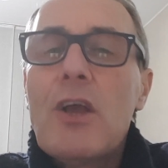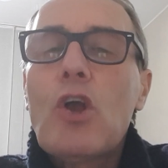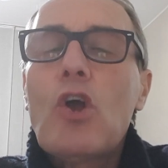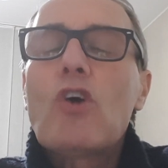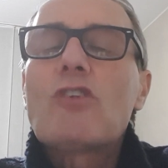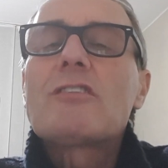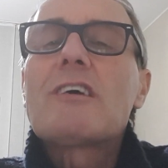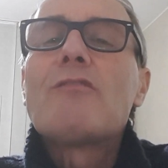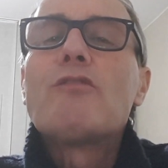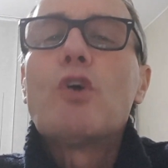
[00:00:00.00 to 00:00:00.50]

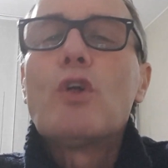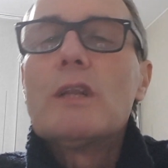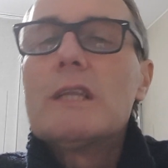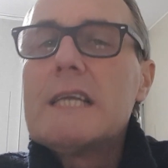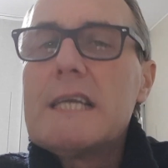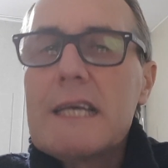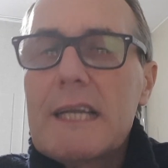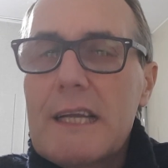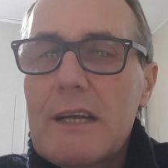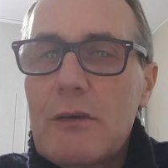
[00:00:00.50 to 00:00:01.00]
Cosa vuol
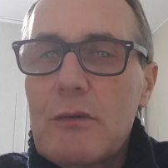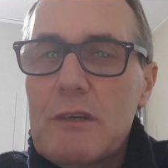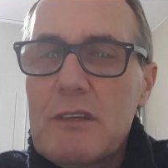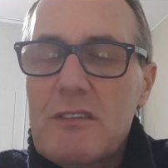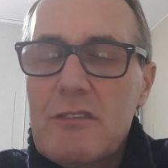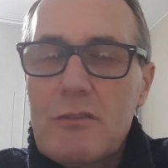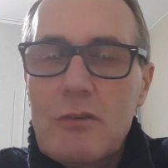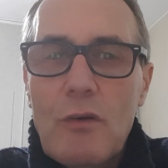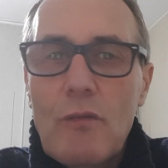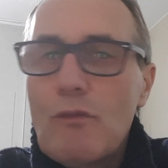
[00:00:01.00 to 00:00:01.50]
dire
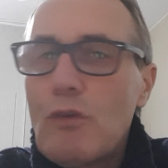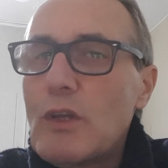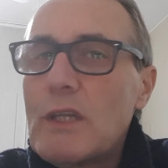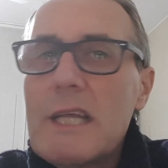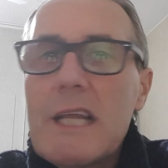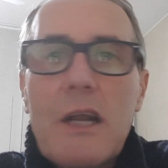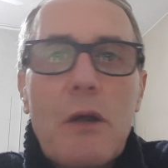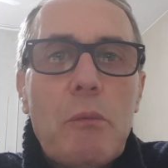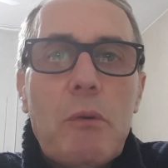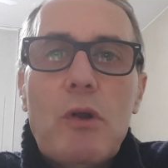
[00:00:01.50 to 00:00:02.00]
questo? Vuol
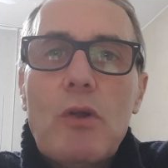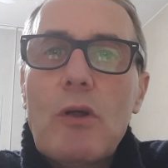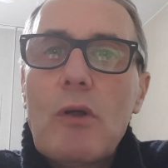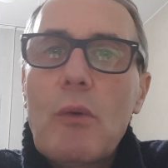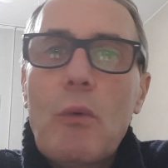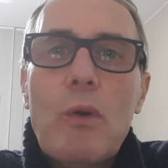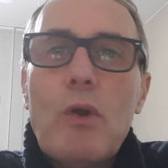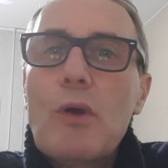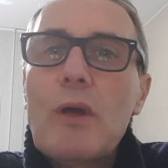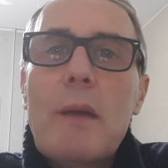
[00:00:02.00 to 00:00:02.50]
dire
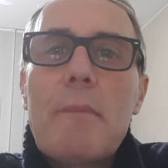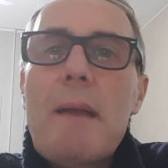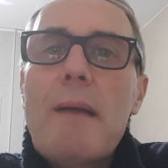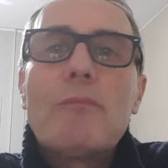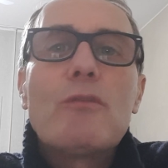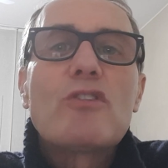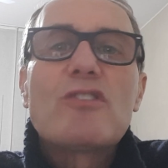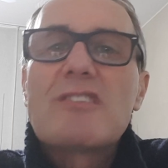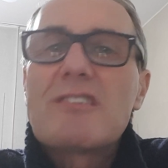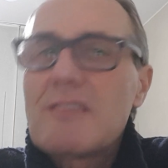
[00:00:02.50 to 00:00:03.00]
quello, quello che
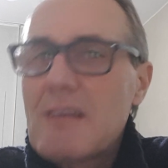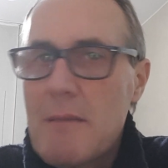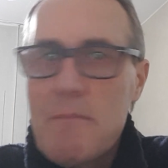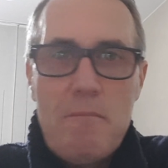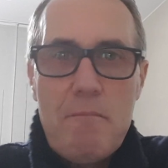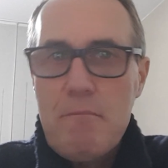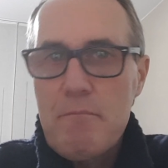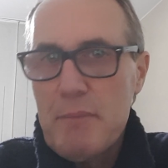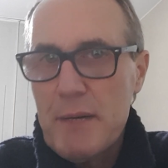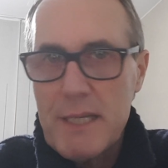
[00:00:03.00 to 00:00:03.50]
abbiamo
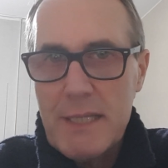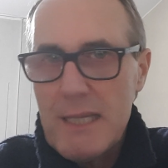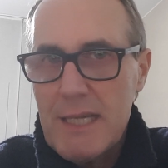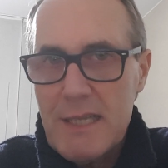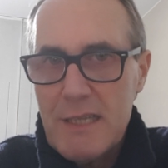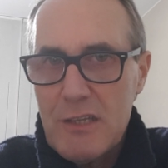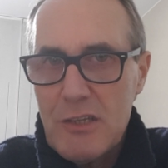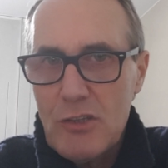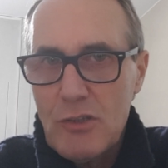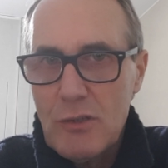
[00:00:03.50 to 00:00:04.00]
sempre detto